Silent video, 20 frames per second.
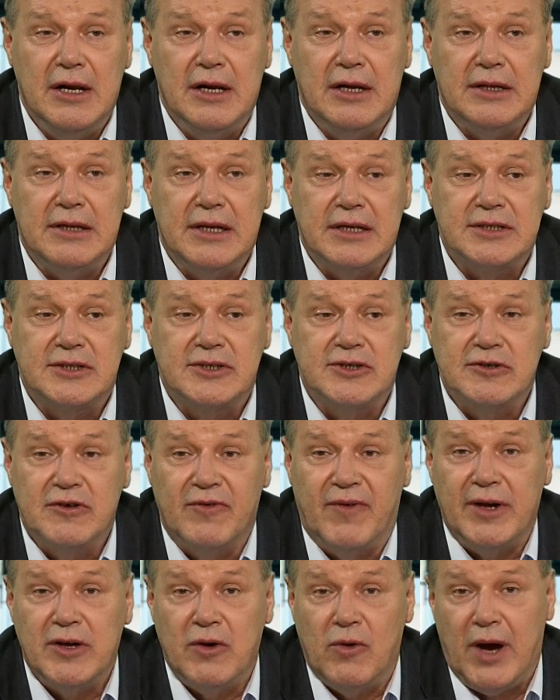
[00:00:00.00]
na
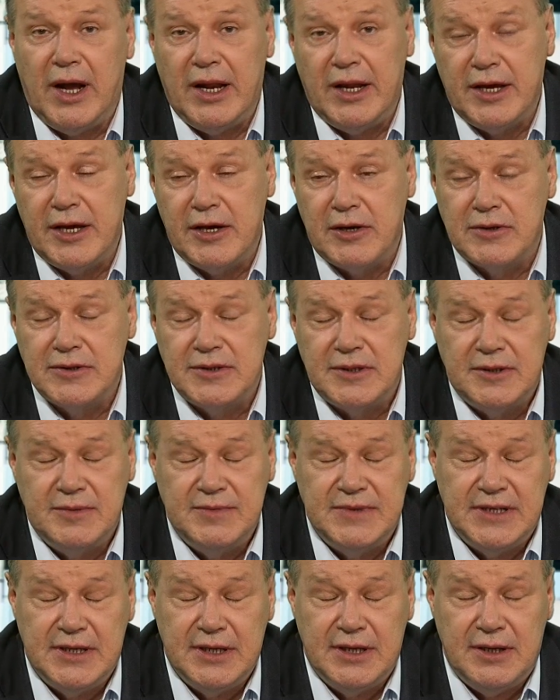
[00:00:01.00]
skrzyżowaniu Alei
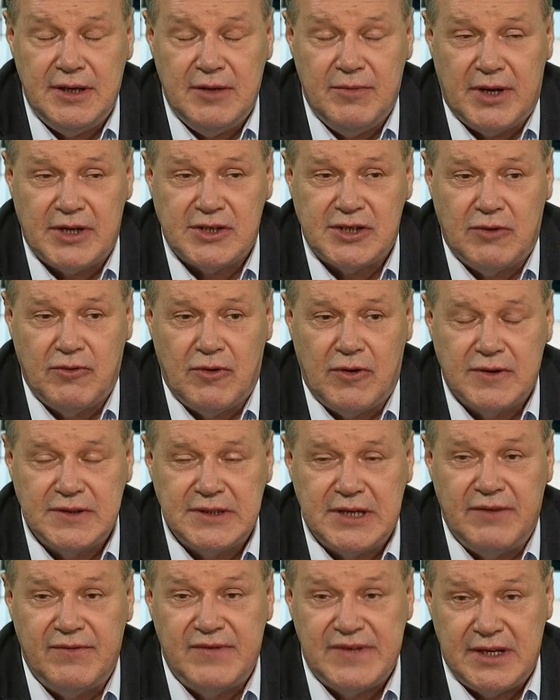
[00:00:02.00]
Jerozolimskich i
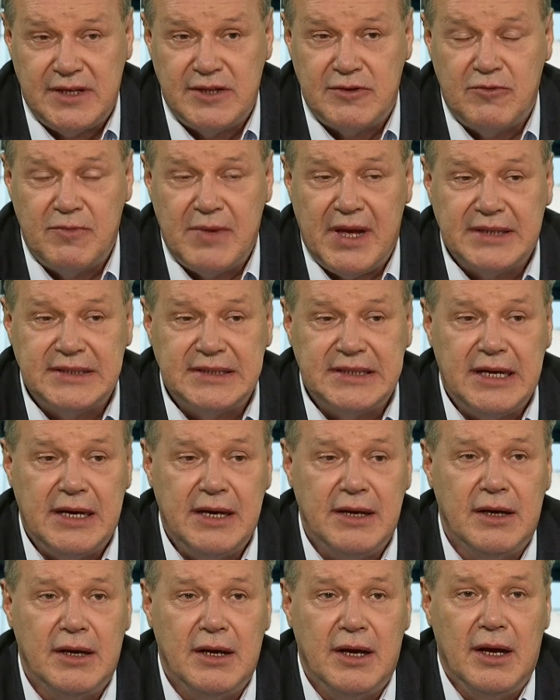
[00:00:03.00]
Marszałkowskiej w centrum miasta